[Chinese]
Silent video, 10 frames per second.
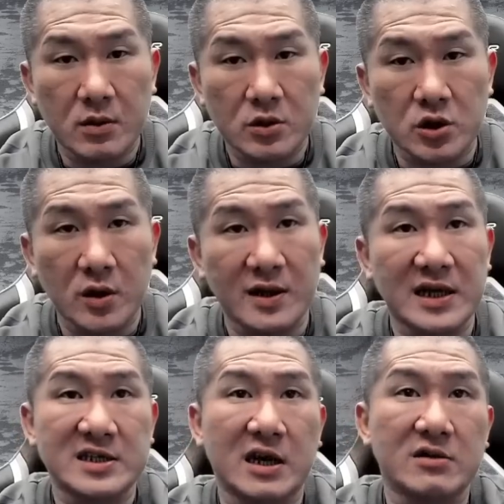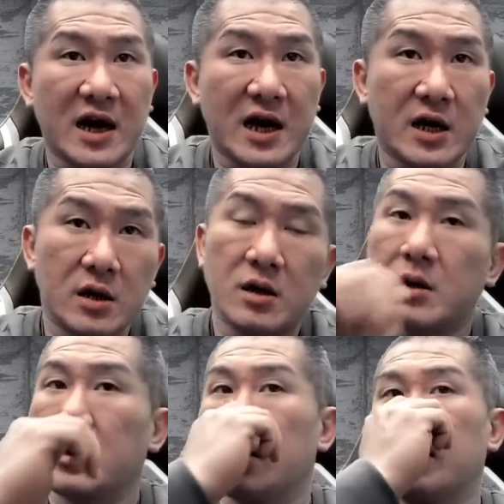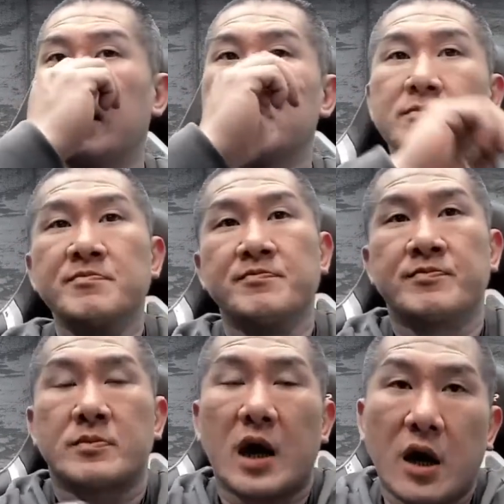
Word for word: 我昨天晚上交代，然